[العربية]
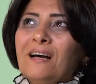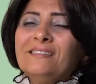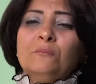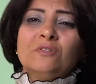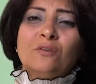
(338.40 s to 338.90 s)

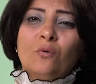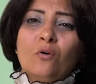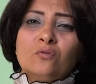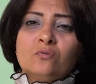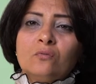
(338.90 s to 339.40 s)
عدم
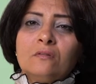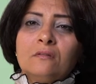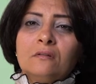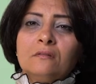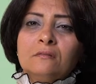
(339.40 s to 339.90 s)

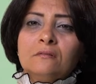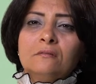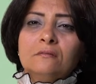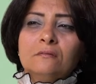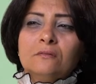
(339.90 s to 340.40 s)
التواصل
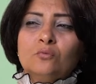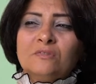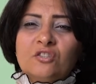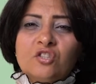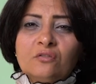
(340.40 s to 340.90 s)

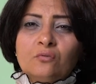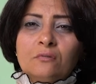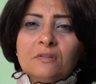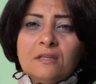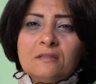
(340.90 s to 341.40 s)

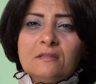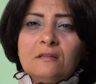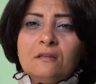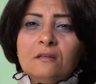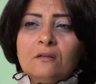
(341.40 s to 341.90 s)
والتشتت تحسي
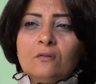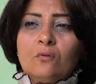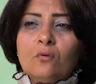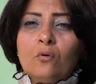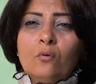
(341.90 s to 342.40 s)
ان
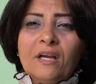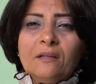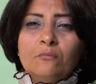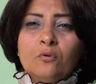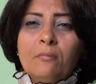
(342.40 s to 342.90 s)
كل
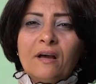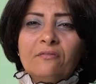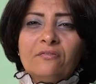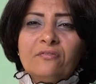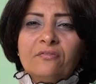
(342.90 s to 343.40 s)
واحد بيبقى
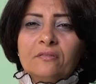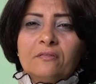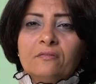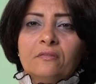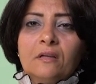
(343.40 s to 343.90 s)
في
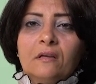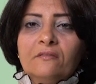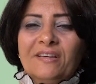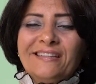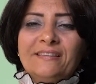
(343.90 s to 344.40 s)

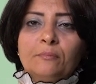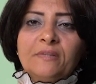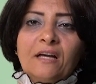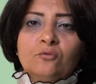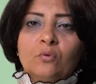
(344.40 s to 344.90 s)
في حته
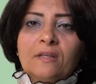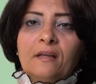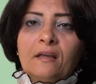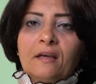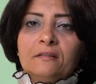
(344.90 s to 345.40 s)
بتاعته
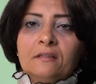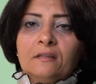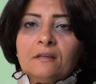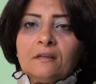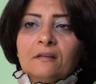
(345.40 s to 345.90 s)
كده يعني
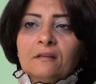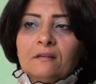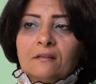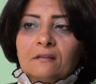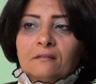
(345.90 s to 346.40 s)

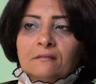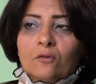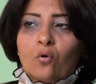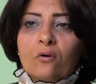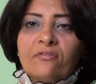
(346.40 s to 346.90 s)
آه،
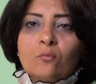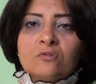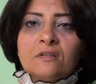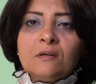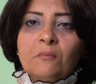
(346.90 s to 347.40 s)
غرفه
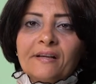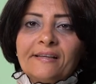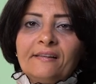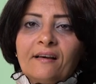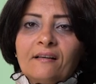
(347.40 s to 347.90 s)
مظلمه
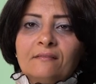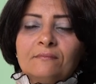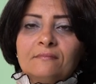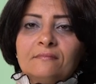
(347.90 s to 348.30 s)
كده